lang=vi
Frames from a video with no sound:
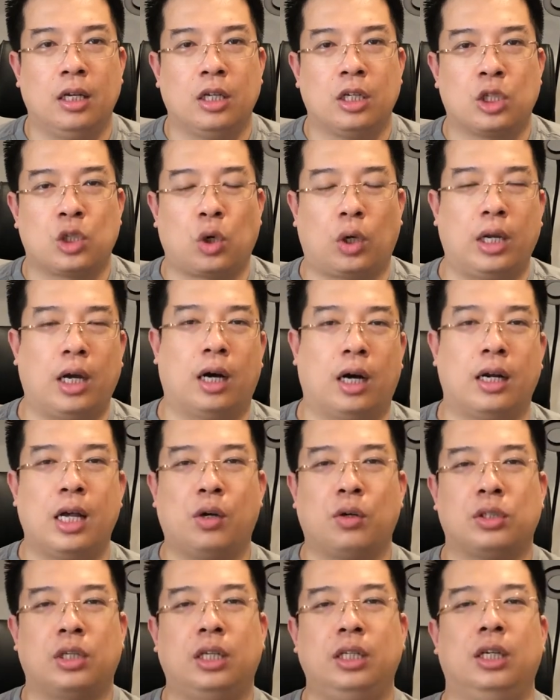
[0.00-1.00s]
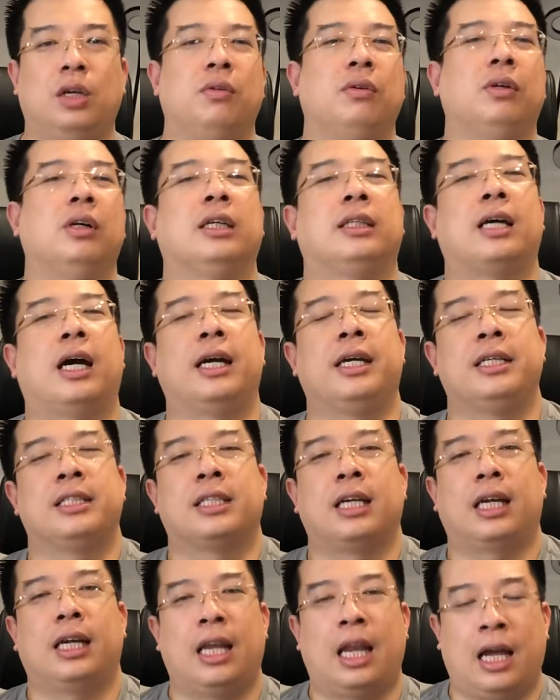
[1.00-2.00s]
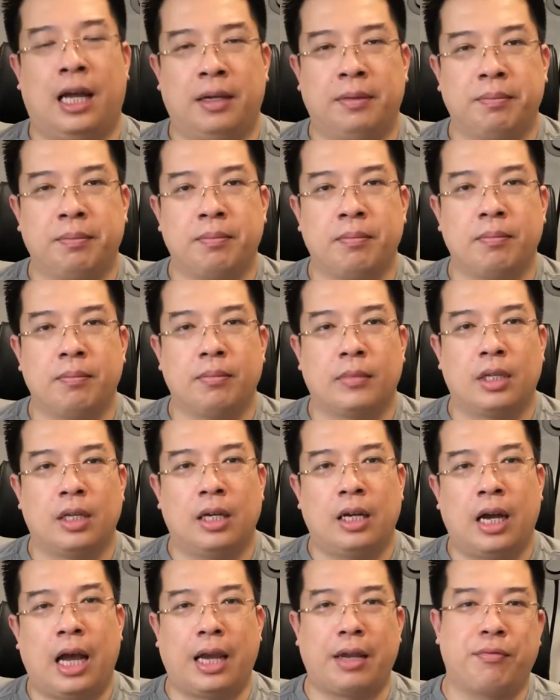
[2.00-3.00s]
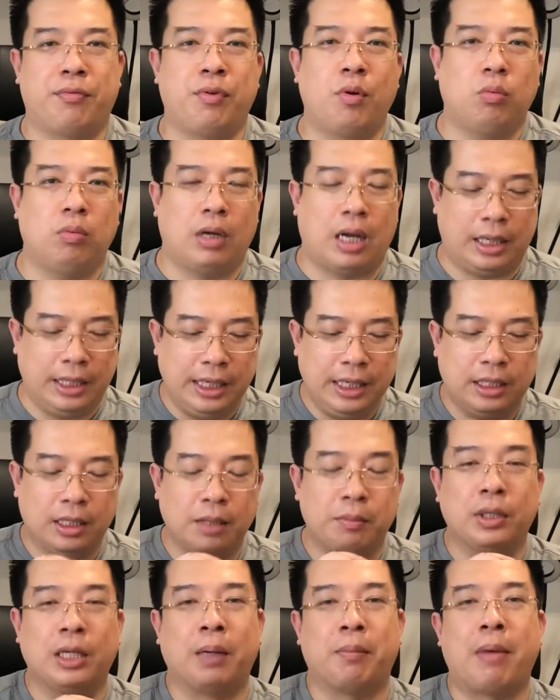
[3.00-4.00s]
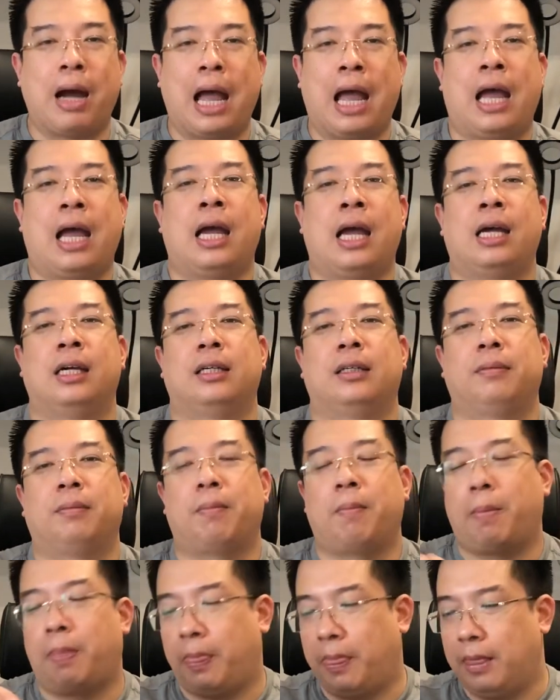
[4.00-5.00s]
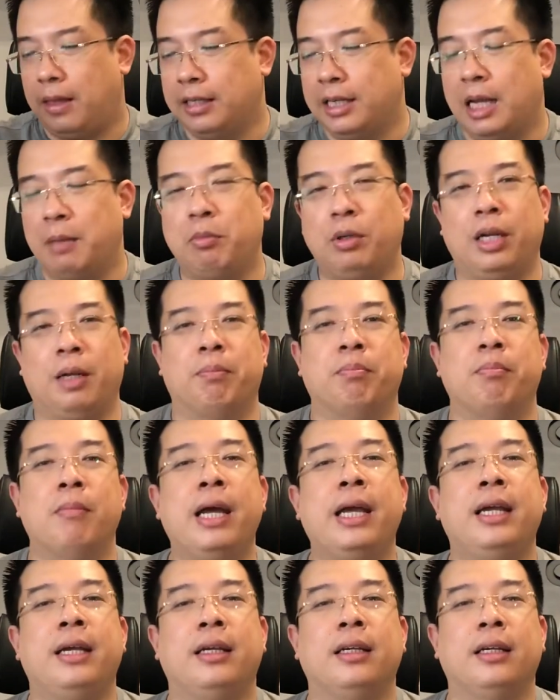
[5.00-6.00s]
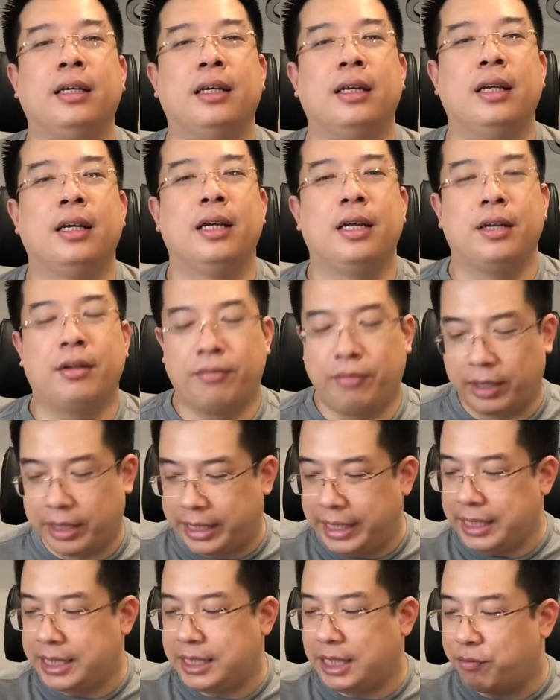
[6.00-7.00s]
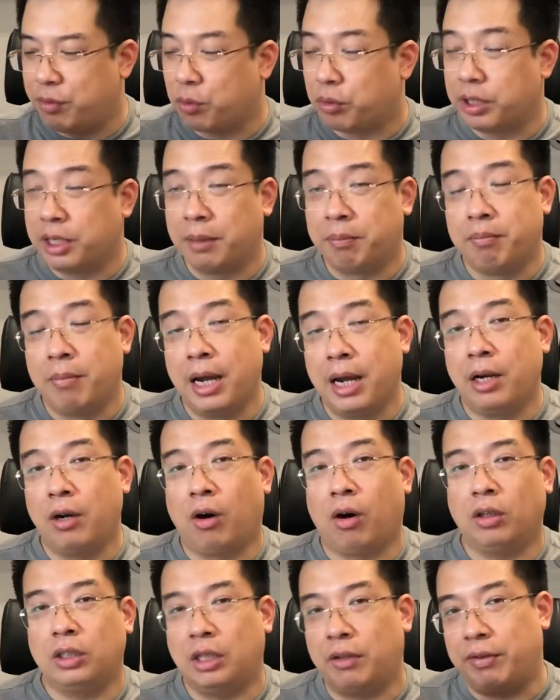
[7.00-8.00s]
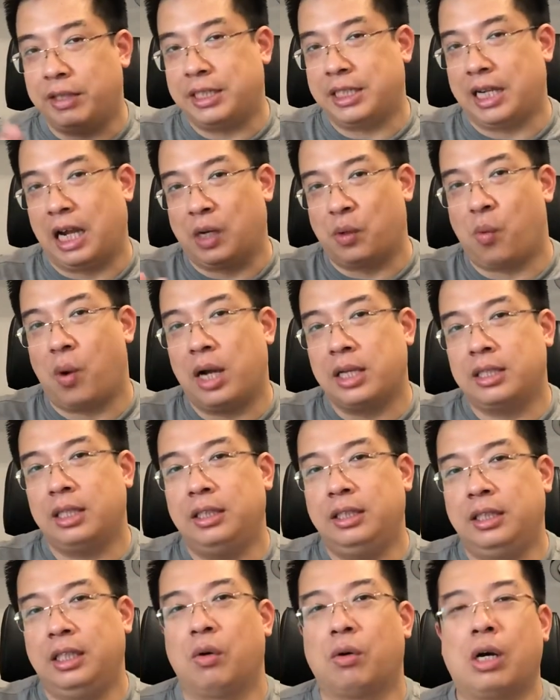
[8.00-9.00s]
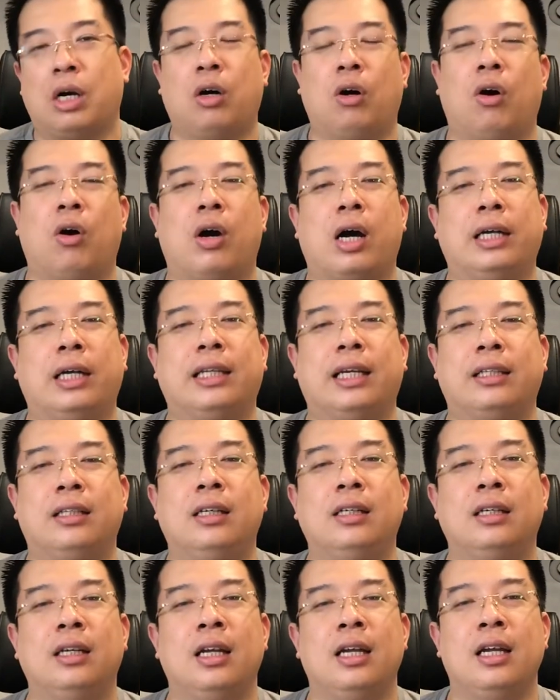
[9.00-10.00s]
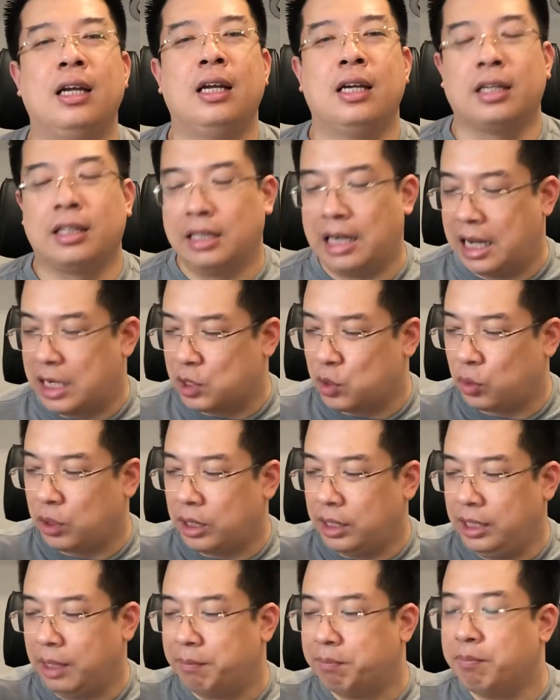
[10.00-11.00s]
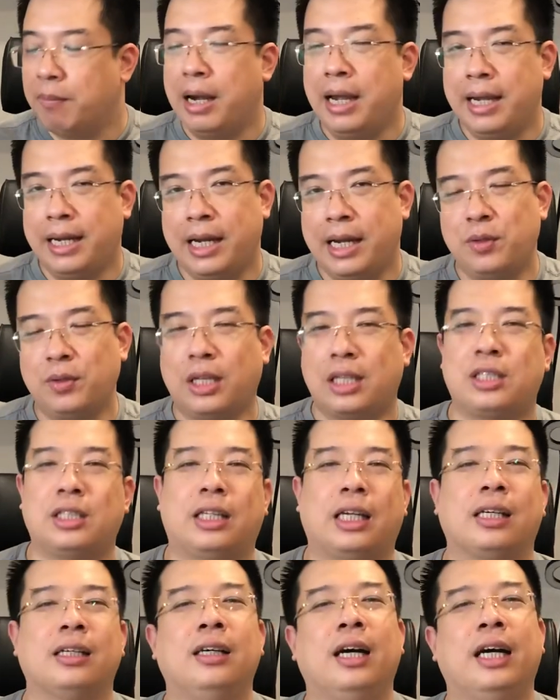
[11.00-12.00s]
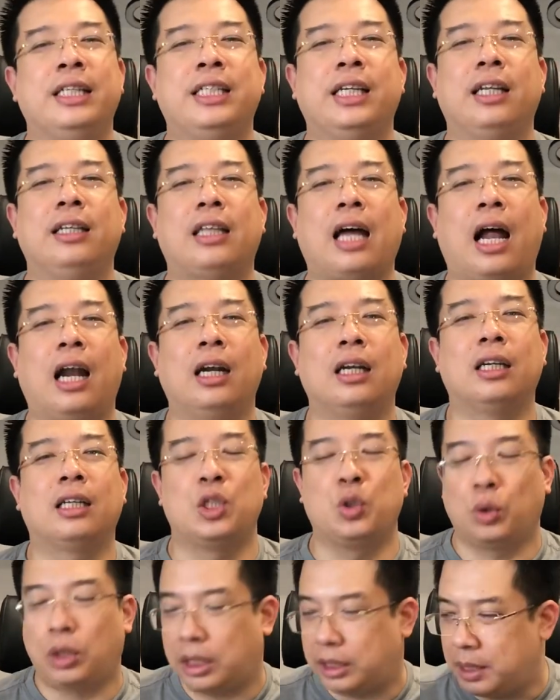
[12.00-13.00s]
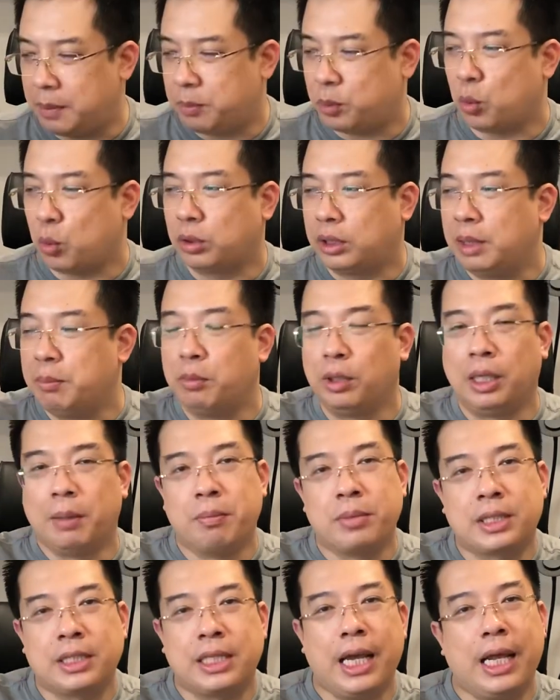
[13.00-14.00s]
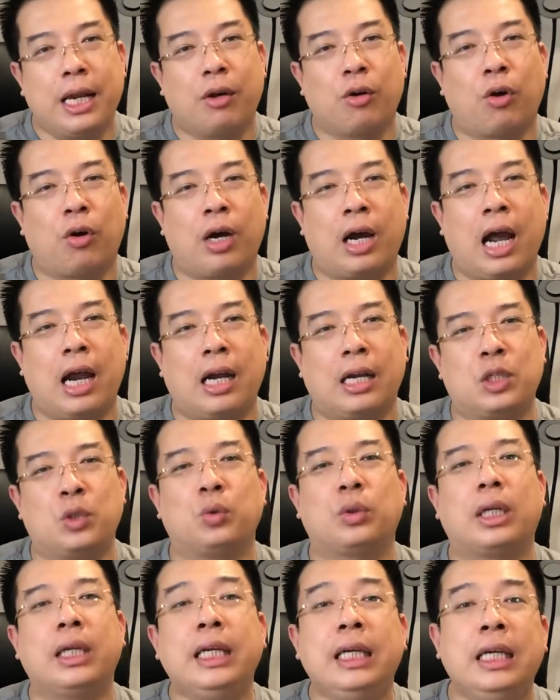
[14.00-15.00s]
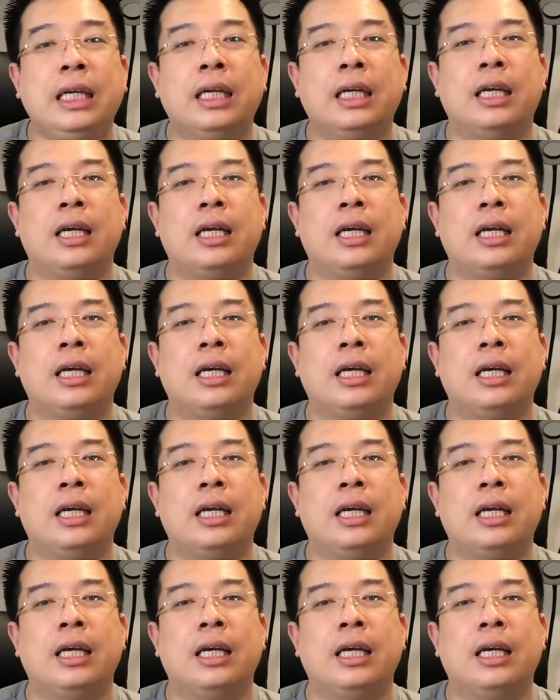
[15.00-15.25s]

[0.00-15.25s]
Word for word: Cho nên ở đây có rất nhiều người thầy dạy là hạnh phúc là đi từ một điểm A đến một điểm B, và khi chinh phục được điểm B đó thì phải trải qua rất nhiều các khó khăn thách thức, để rồi đến điểm B khi chúng ta trở thành người chiến thắng thì chúng ta tiếp tục tìm một điểm C nào đó khác để chúng ta đi,